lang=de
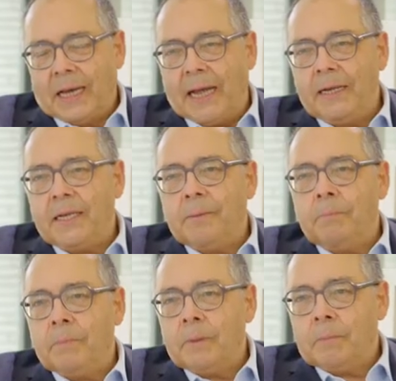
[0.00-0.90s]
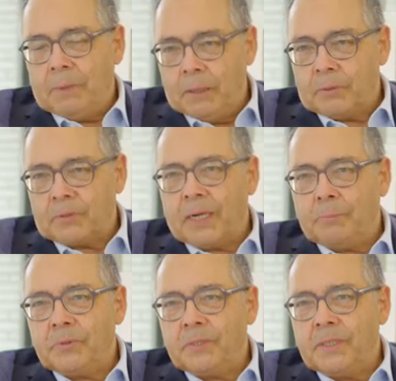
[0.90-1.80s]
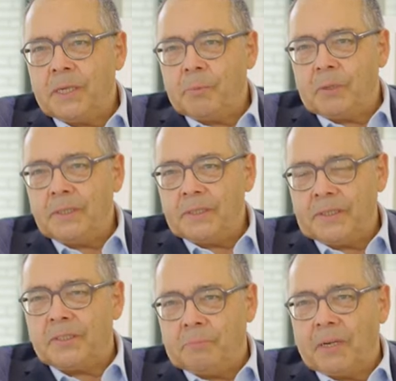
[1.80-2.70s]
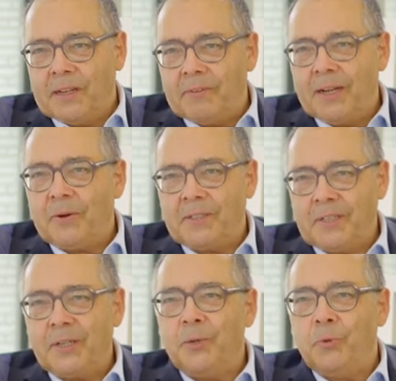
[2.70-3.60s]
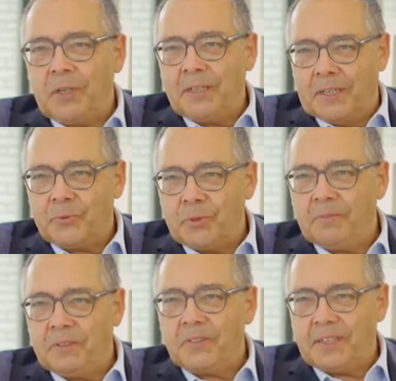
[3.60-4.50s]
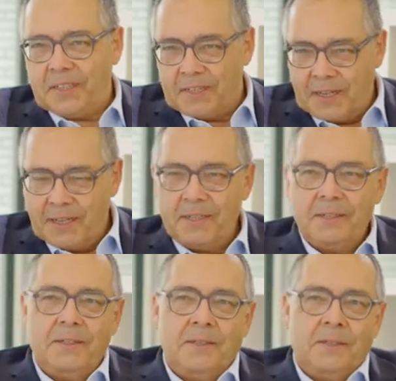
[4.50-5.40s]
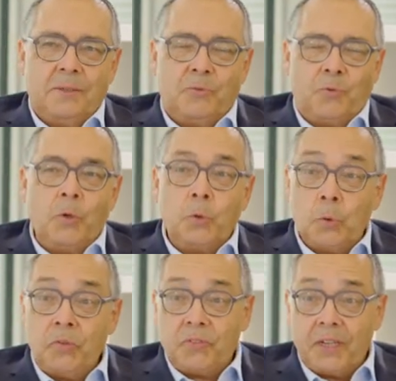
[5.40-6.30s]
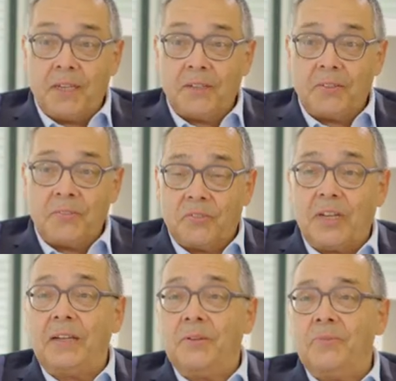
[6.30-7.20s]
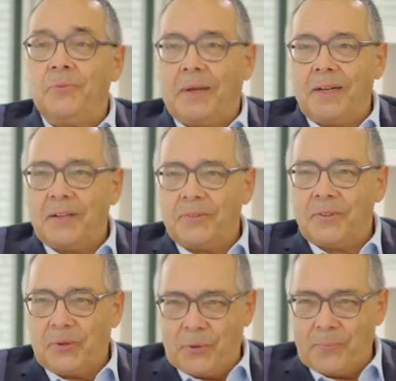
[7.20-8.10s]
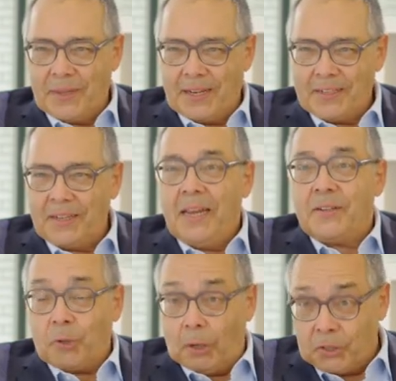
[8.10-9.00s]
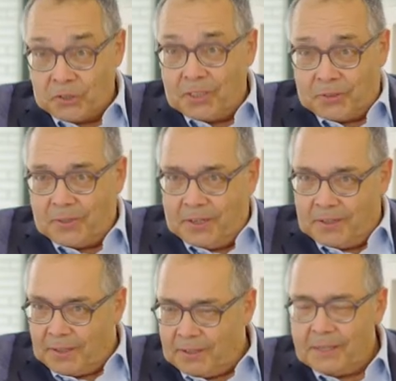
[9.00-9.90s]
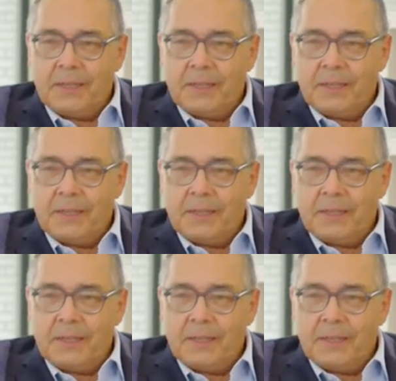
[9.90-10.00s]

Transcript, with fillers: An dem Bildungscampus hier in Heilbronn ist jetzt mittlerweile auch die TU München als Universität da. Es freut uns sehr, dass die Stadt das zum Anlass genommen hat, das Ortsschild zu ändern.